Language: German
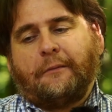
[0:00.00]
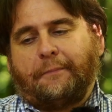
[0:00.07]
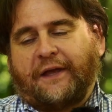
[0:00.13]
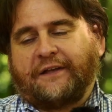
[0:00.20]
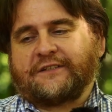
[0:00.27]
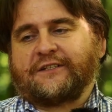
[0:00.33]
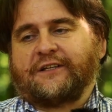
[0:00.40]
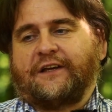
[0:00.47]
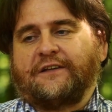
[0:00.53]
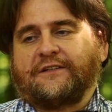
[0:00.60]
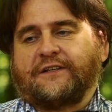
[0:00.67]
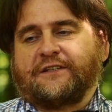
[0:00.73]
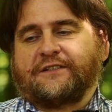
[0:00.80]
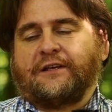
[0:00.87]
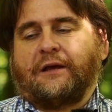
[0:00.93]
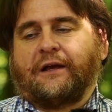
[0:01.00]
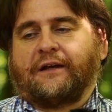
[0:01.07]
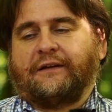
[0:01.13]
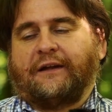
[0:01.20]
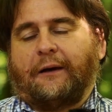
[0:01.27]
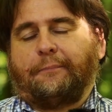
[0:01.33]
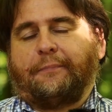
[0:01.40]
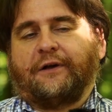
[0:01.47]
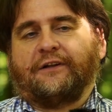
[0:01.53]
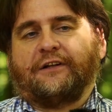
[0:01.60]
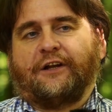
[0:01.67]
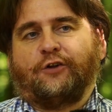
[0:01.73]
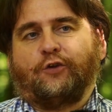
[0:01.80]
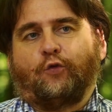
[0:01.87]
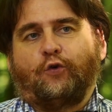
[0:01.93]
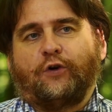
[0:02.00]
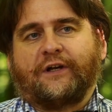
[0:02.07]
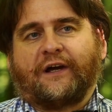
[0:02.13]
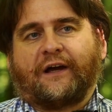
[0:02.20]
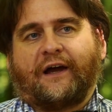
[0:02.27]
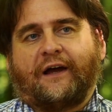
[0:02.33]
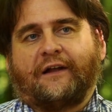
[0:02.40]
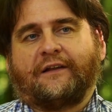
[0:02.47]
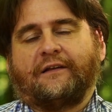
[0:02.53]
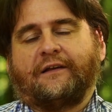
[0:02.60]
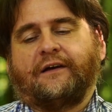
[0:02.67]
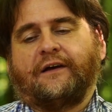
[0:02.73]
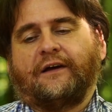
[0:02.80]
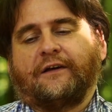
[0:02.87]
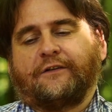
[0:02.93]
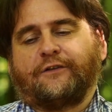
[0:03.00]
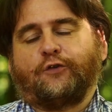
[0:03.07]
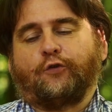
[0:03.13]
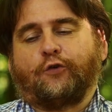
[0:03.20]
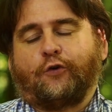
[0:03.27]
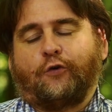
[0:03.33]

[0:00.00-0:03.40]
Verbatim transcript: Besser ist es, knapp an den 0 Grad äh, zu